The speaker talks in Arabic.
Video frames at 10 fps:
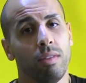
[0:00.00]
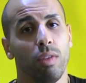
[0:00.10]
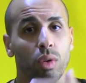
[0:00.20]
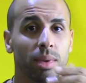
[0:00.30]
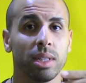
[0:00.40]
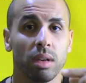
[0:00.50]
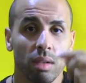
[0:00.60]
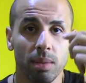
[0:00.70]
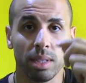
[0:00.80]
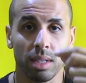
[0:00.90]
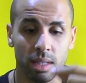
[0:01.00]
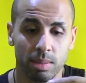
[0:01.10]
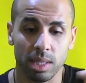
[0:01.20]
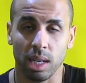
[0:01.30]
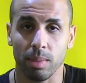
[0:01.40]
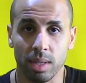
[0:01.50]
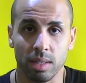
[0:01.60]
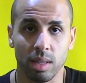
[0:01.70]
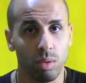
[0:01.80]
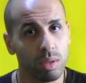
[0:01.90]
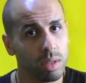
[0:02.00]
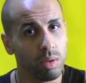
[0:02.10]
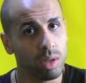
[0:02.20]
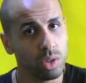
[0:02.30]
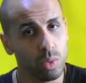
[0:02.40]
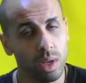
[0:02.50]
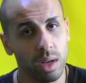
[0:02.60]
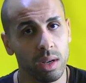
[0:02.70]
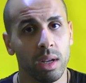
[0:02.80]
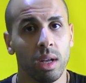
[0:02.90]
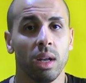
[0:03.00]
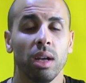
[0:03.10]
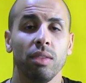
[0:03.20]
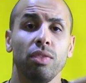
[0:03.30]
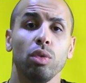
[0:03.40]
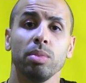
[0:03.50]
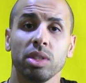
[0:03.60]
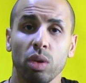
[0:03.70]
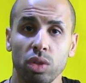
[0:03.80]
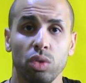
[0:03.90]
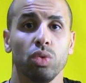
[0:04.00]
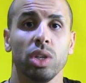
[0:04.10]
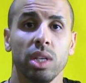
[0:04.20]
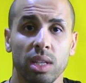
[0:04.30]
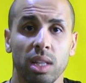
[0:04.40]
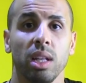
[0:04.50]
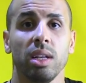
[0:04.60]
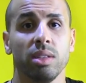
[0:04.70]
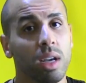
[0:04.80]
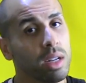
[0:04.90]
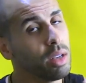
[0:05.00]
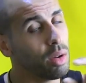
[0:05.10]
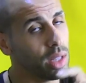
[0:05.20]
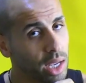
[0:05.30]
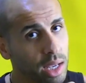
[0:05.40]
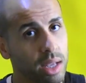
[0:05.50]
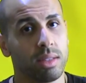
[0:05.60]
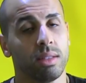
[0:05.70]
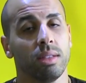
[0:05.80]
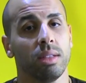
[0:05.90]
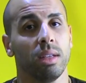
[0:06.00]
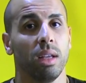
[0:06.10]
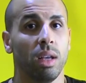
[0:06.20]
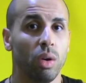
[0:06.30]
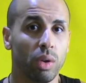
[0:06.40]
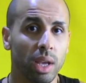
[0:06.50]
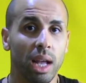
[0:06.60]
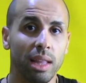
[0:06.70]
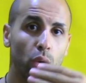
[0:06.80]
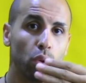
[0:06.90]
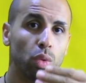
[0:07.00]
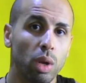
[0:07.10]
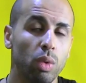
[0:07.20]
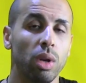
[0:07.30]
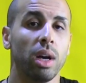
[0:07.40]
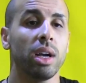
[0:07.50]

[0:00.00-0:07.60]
عوض ما تاكلي مثلا دبزي كبير ديال العود تاكلي غير شويه فعوض ما تاخدي جوج كيسان ديال العشاء غتاخدي غير كاس اوكي هذه الخطوه الاولى